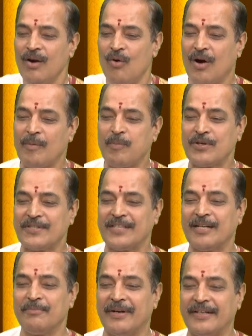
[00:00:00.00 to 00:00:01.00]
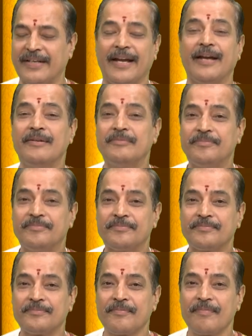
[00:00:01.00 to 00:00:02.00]
ఒక పుస్తకం అంటే
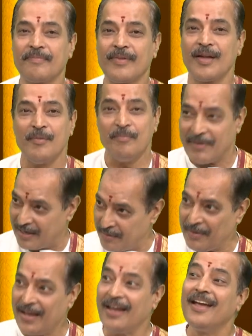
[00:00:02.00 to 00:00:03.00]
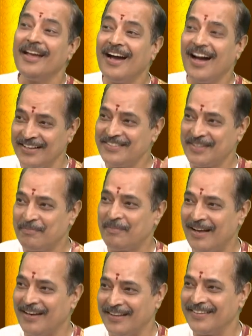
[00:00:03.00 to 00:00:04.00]
మనమే అని
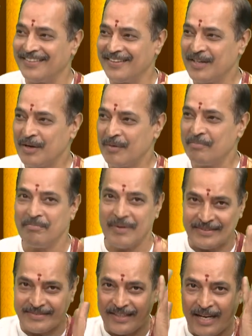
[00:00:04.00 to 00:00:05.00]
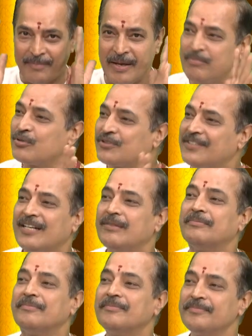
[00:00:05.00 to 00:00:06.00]
చెప్పాలి మస్తకమే పుస్తకం
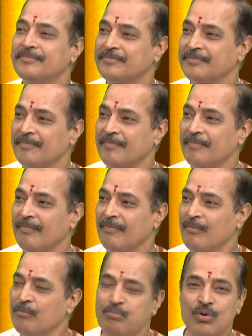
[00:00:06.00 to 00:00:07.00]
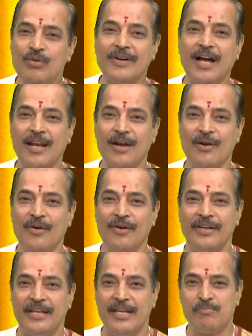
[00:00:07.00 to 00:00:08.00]
పూర్వకాలంలో
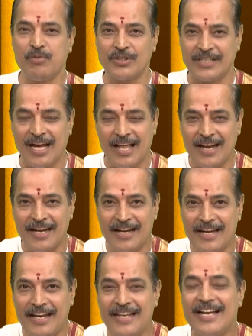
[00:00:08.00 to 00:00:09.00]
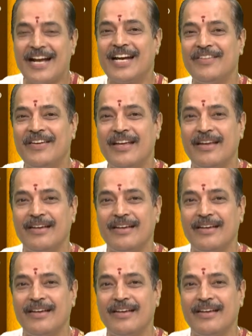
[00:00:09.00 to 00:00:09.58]
ఈ పుస్తకాలన్నీ ఎక్కడివి